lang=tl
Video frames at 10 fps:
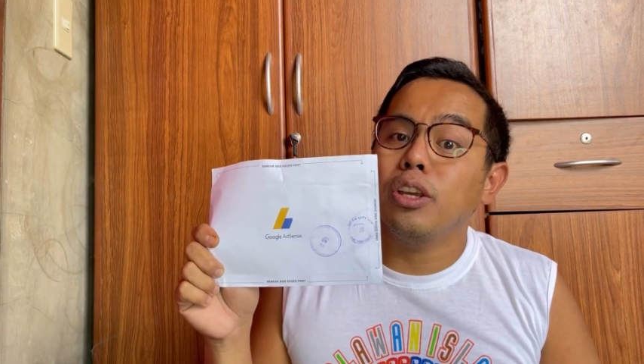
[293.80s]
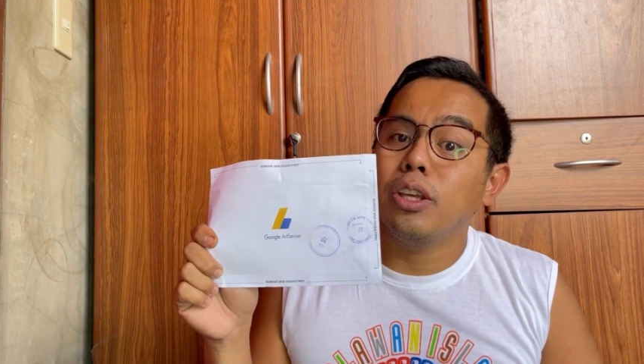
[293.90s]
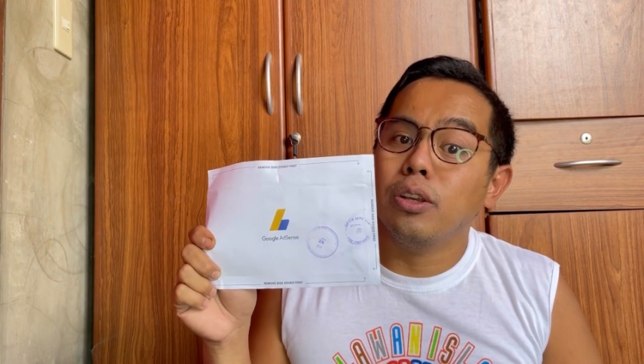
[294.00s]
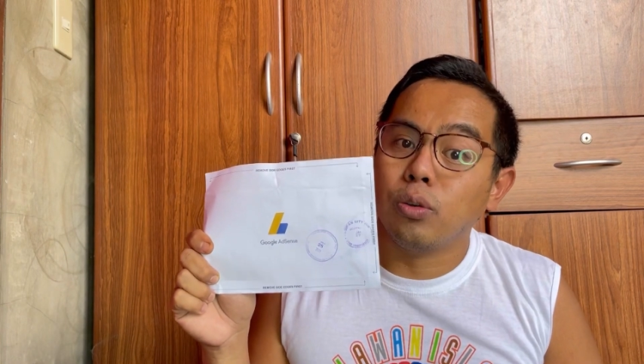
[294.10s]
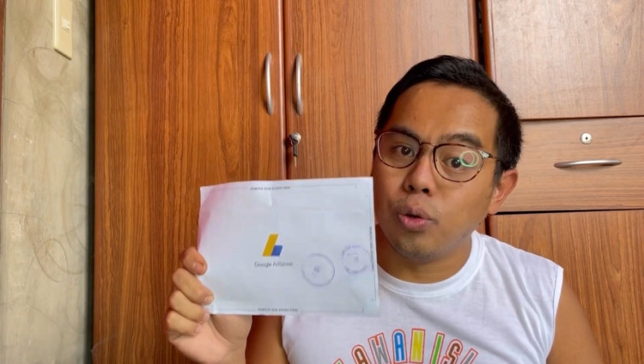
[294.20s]

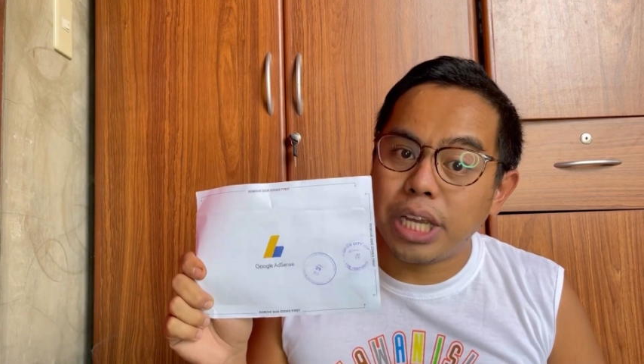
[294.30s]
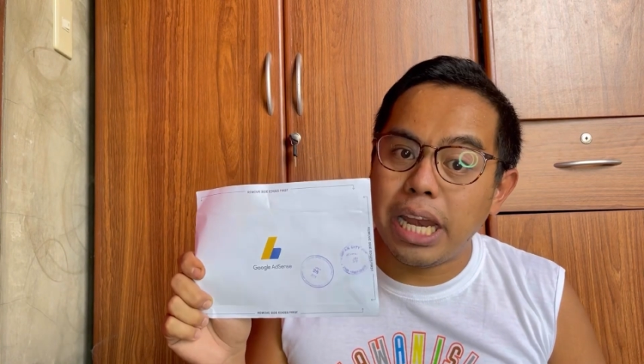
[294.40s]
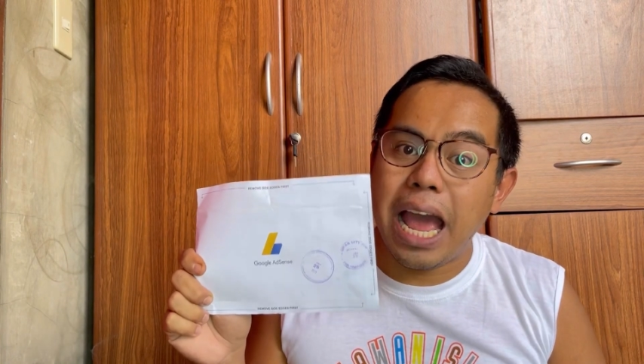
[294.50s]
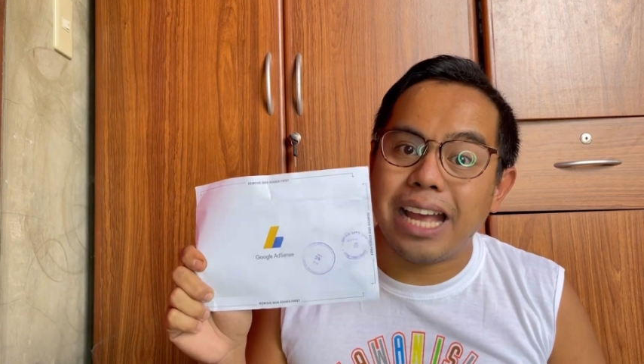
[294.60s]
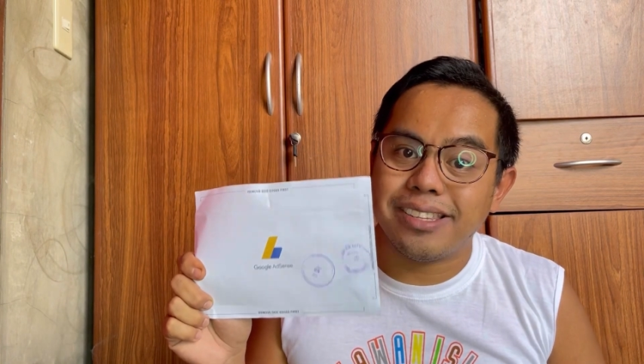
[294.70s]
Google
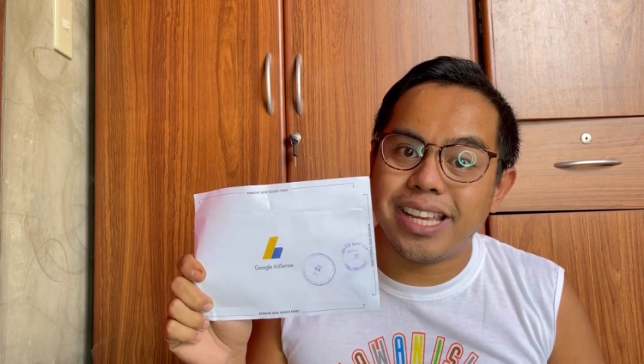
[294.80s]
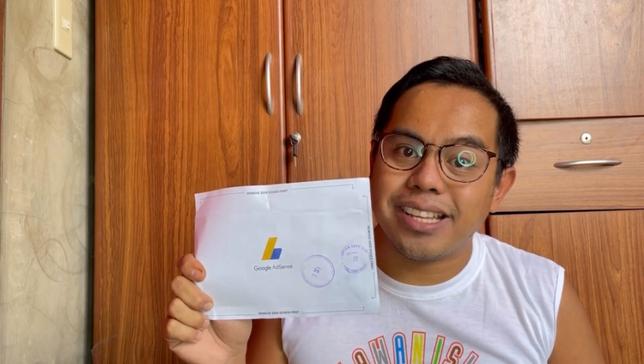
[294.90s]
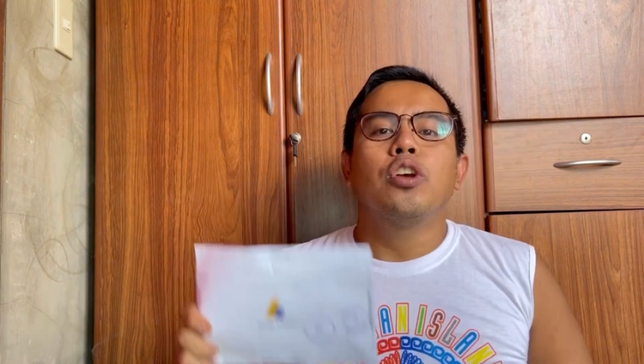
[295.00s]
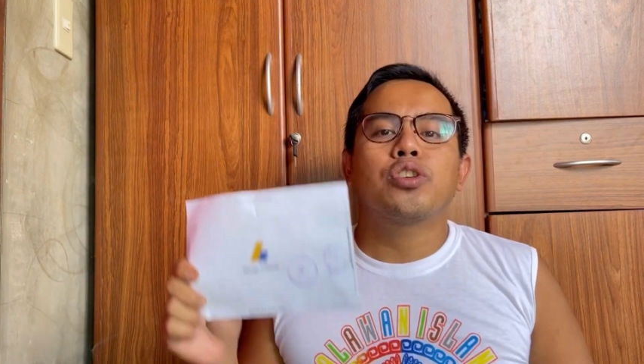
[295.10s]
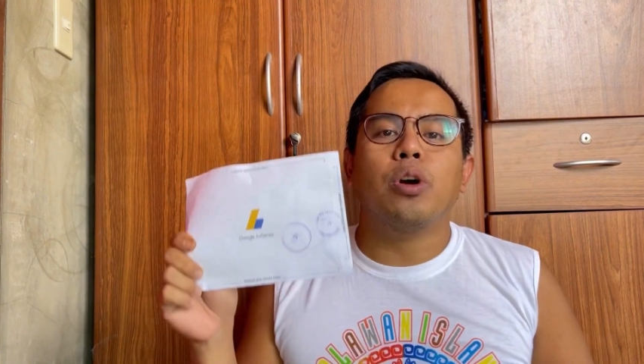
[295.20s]

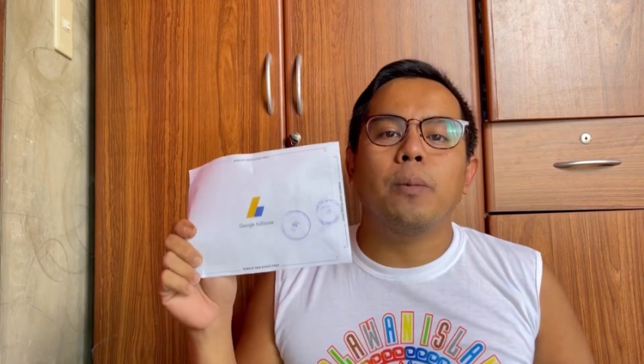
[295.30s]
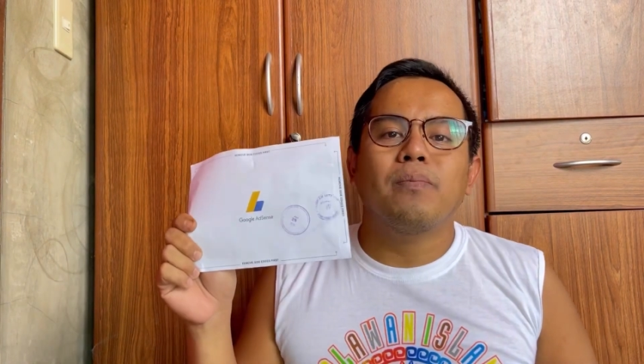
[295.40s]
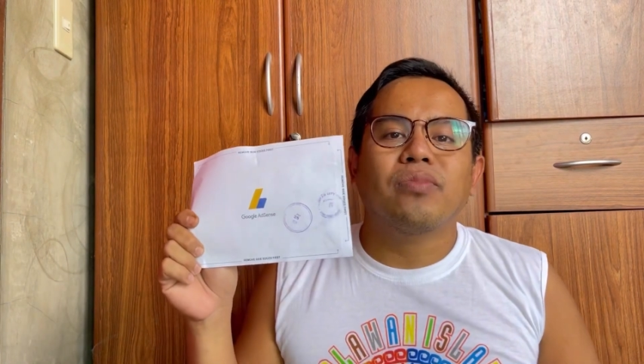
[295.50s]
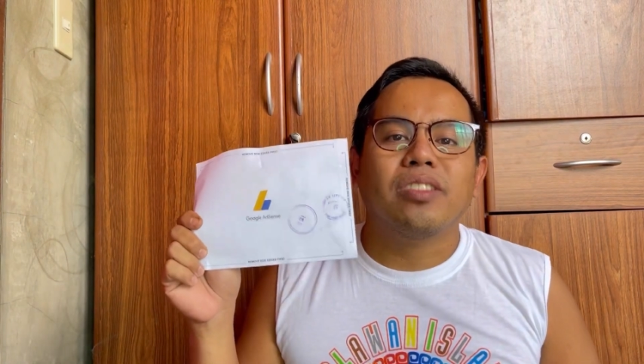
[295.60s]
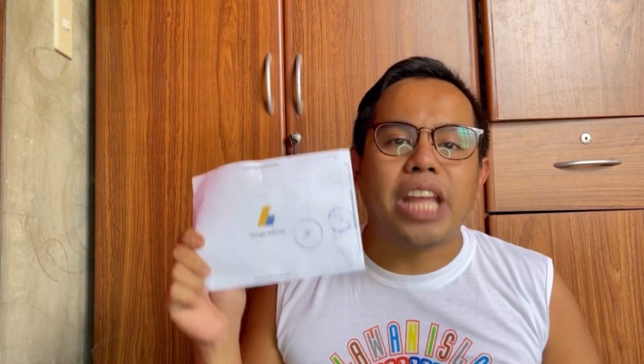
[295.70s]
AdSense. So,
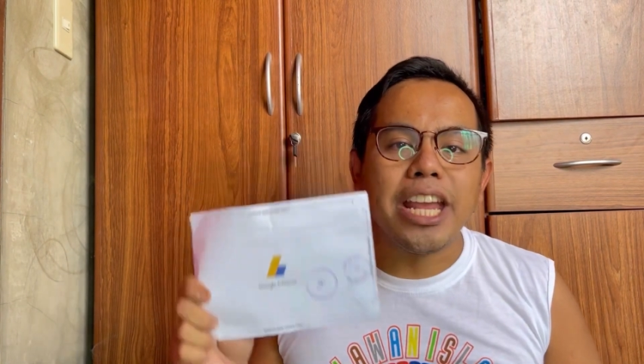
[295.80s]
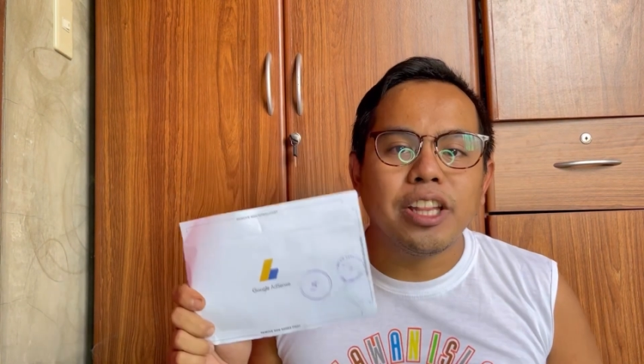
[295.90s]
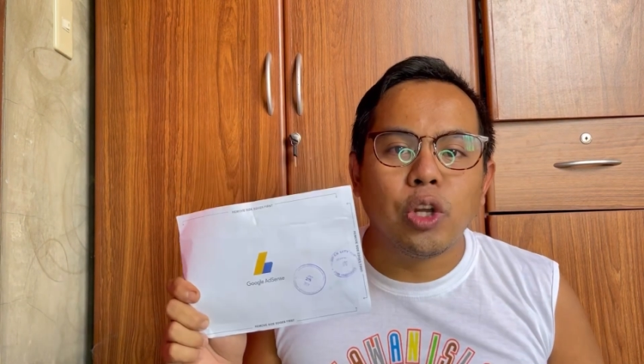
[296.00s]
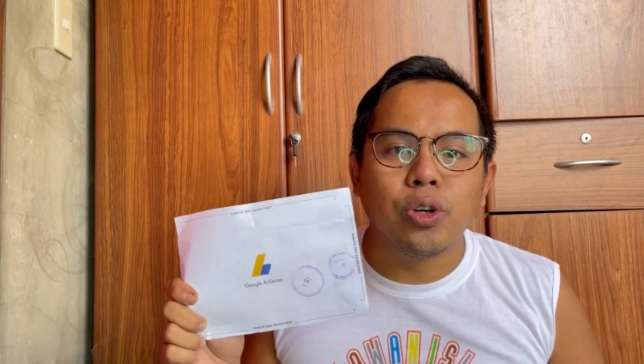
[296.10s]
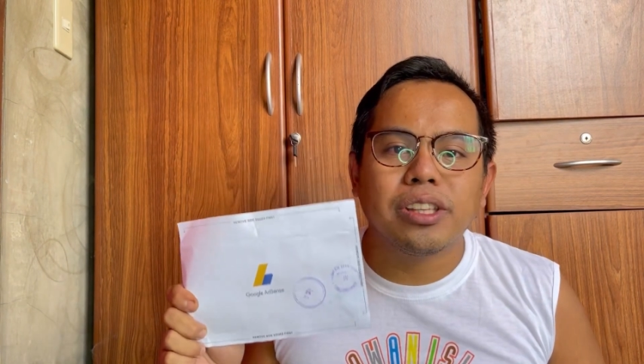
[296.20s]
take
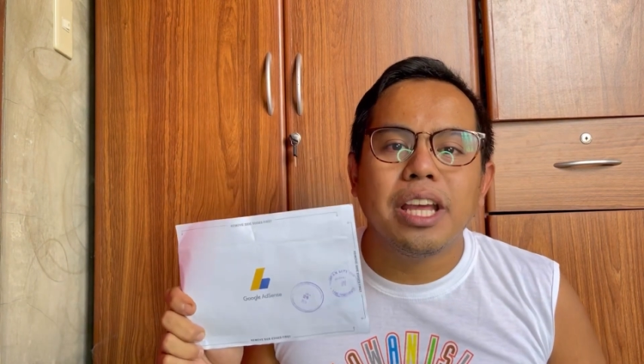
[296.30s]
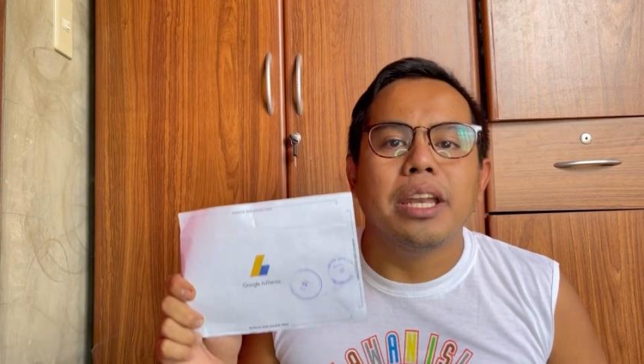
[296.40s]
note